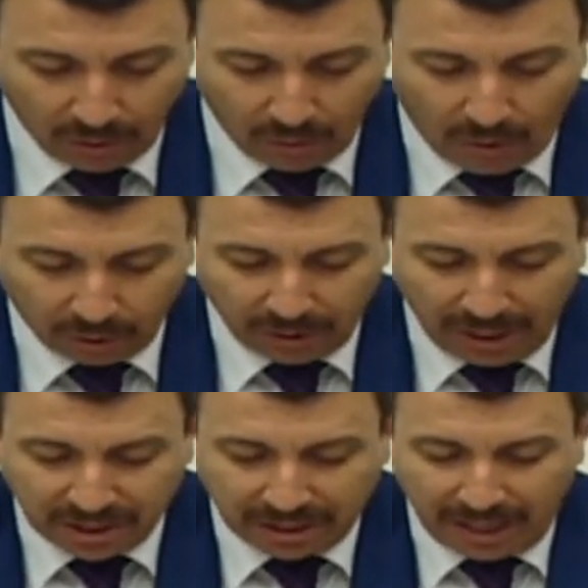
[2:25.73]

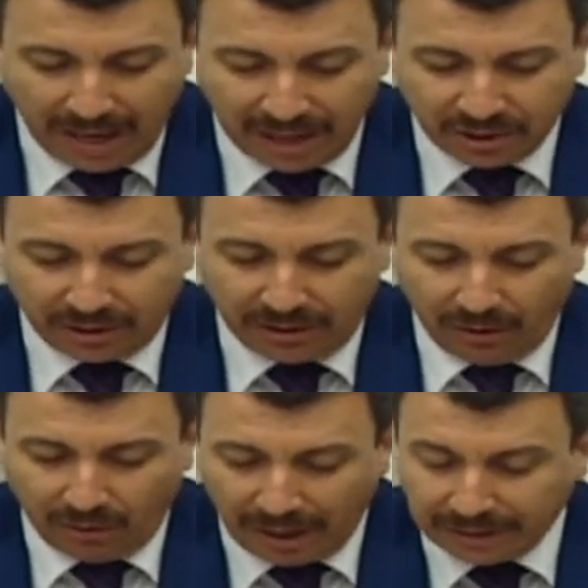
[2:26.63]
Ortaya çıkan her ciddi
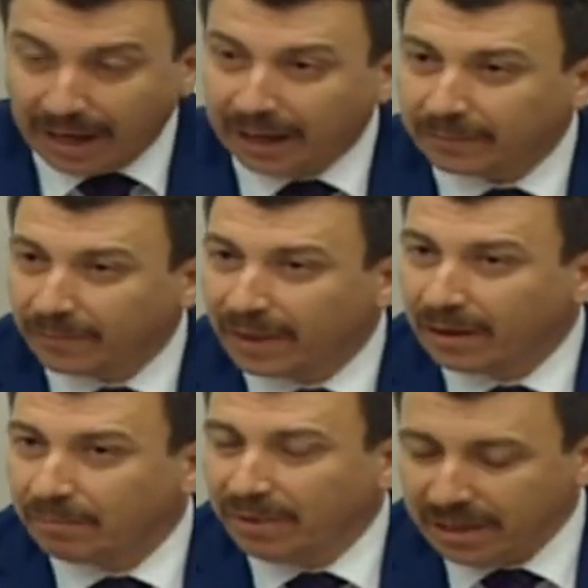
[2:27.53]
olayda
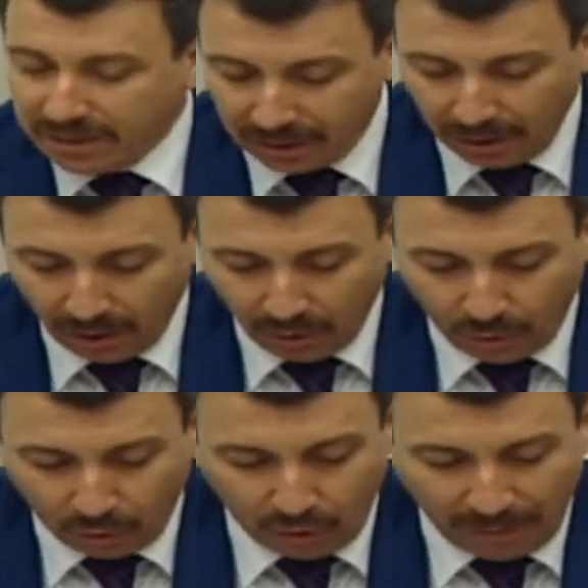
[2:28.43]
biz
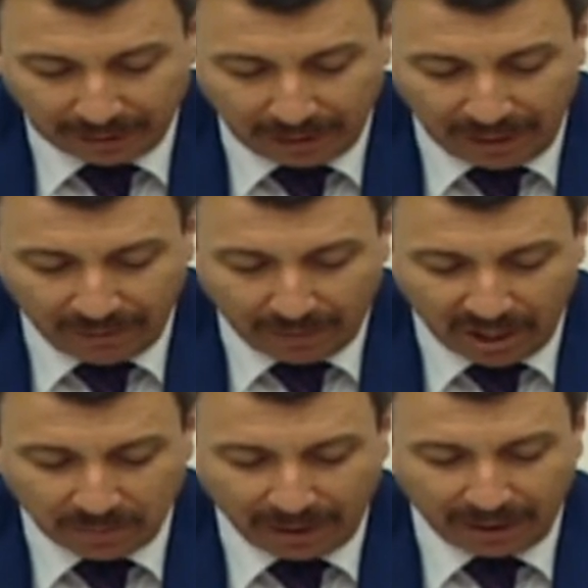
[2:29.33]
hükümetten ve
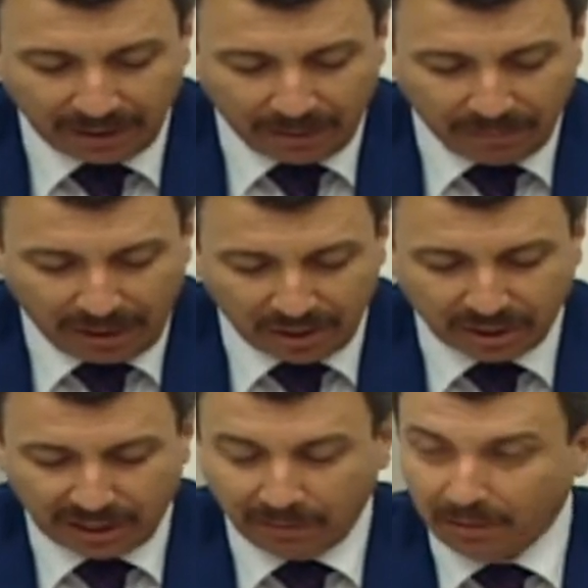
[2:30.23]
başbakandan bir
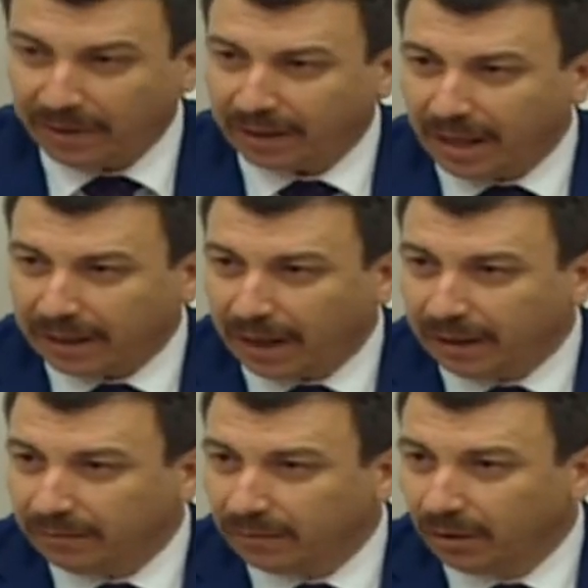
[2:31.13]
açıklama beklerken
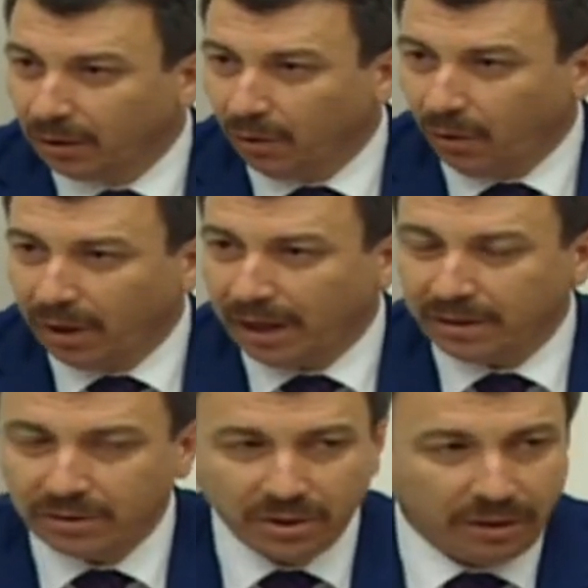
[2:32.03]

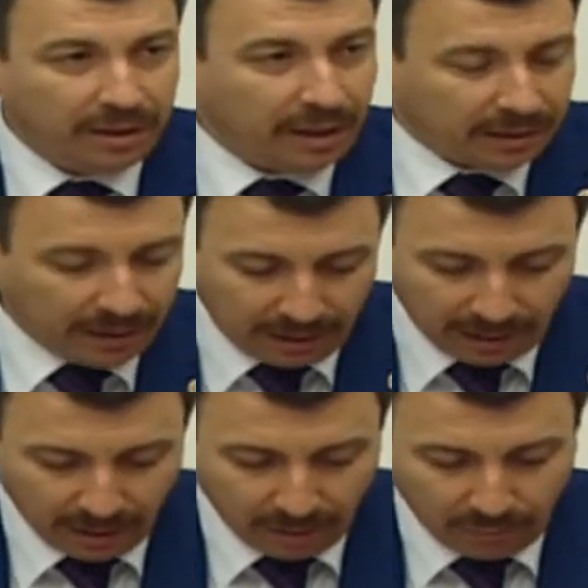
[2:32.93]
olayın ciddiyeti,
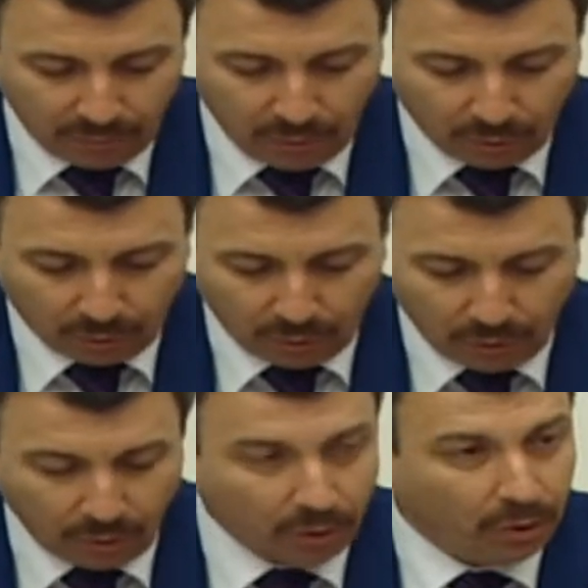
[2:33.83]

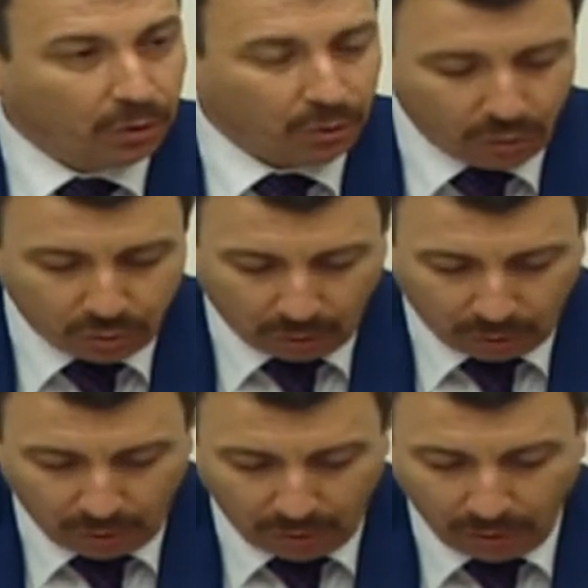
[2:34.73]
büyüklüğü,
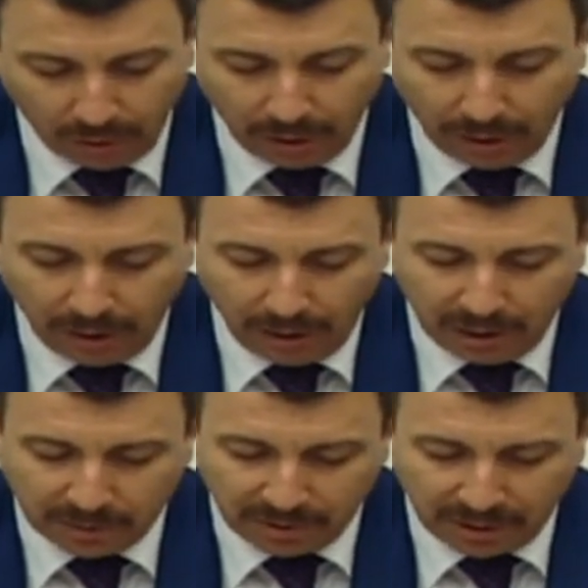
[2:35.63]
küçüklüğü
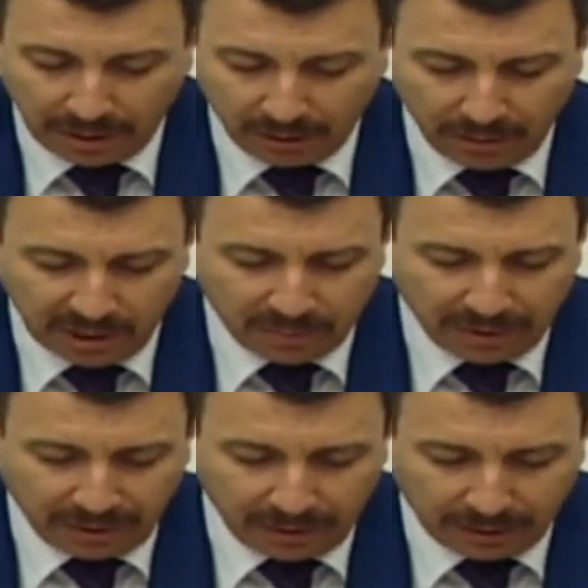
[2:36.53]
hiçbir şey,
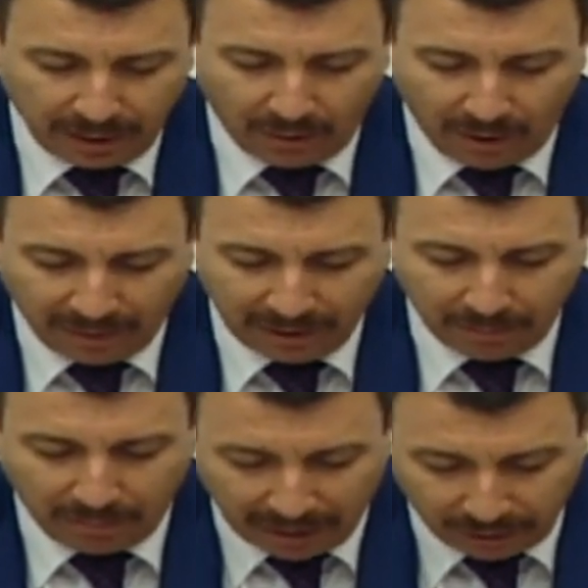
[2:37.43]
hiçbir kriter
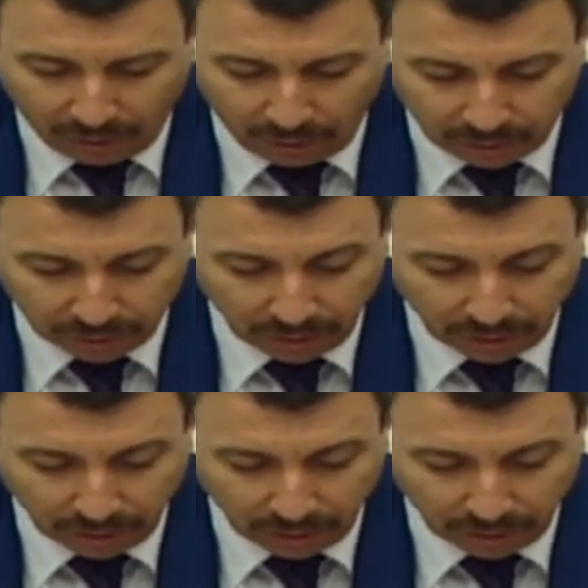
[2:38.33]
olmadan bakıyoruz.